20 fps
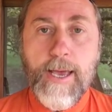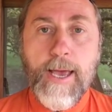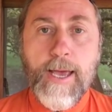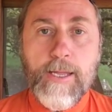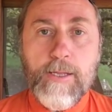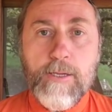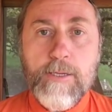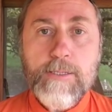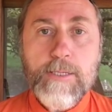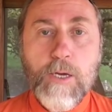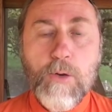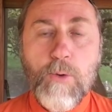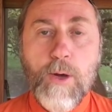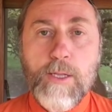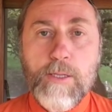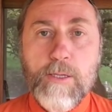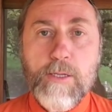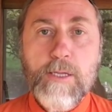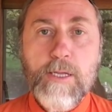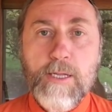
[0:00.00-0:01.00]
Entonces,
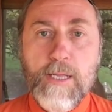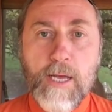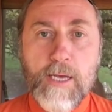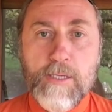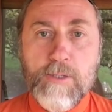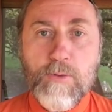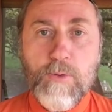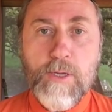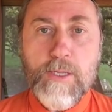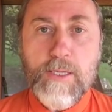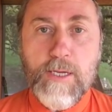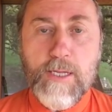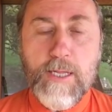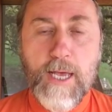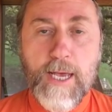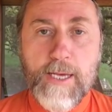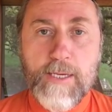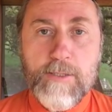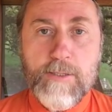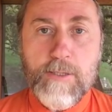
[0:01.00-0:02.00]
cuando te das cuenta
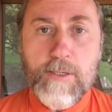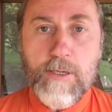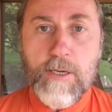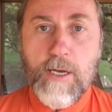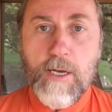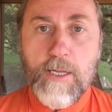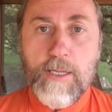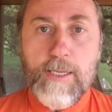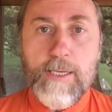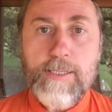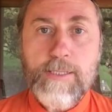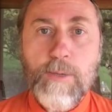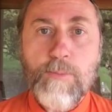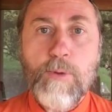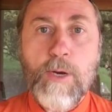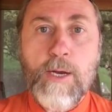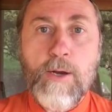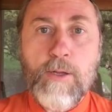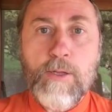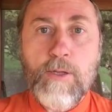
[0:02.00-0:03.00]
de eso, dices,
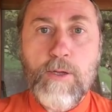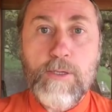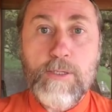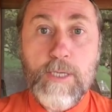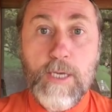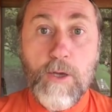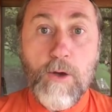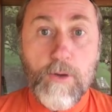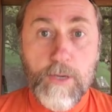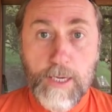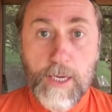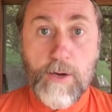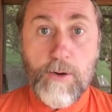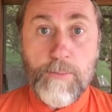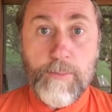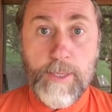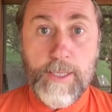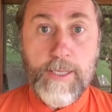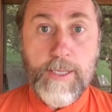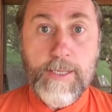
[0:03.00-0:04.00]
bueno, entonces yo
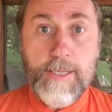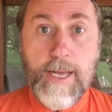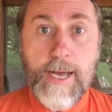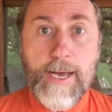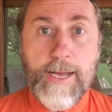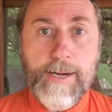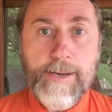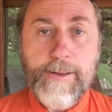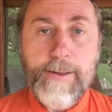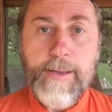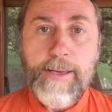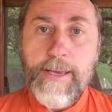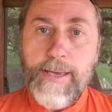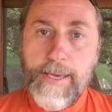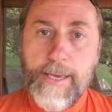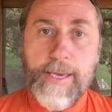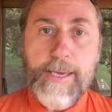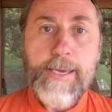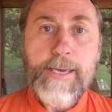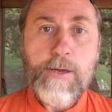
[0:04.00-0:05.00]
quiero meditar.
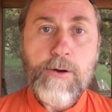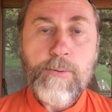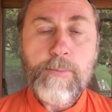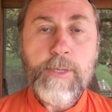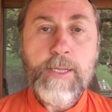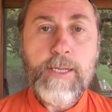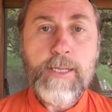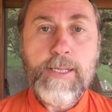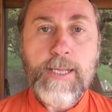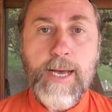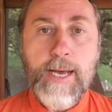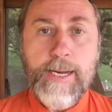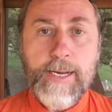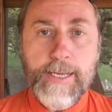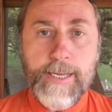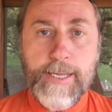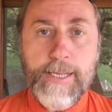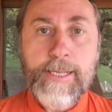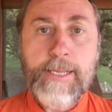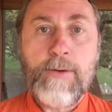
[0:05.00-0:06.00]
Y quiero meditar,
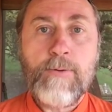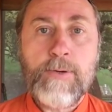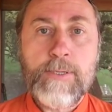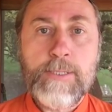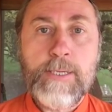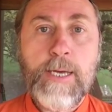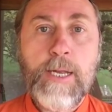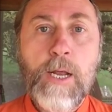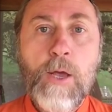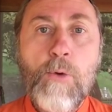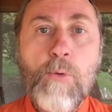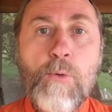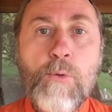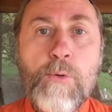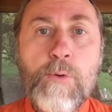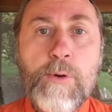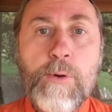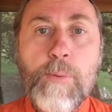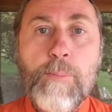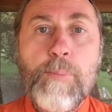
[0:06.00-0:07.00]
eh, debo hacer eh,
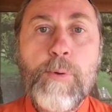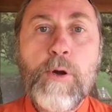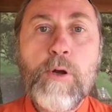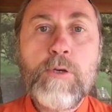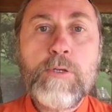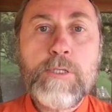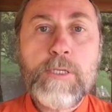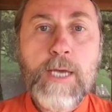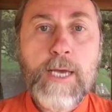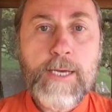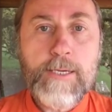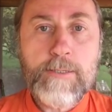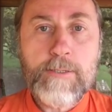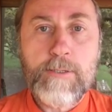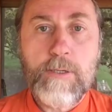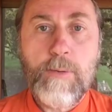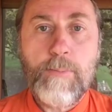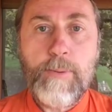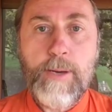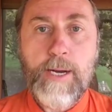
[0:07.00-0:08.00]
un
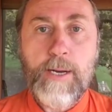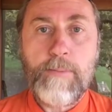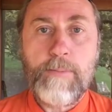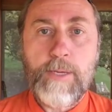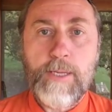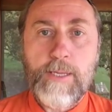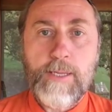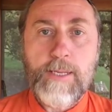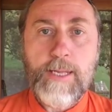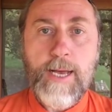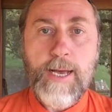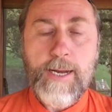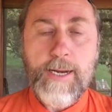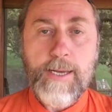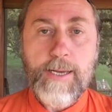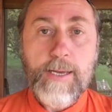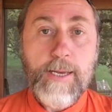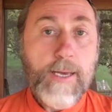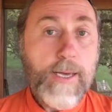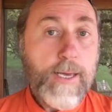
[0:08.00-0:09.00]
proceso para meditar.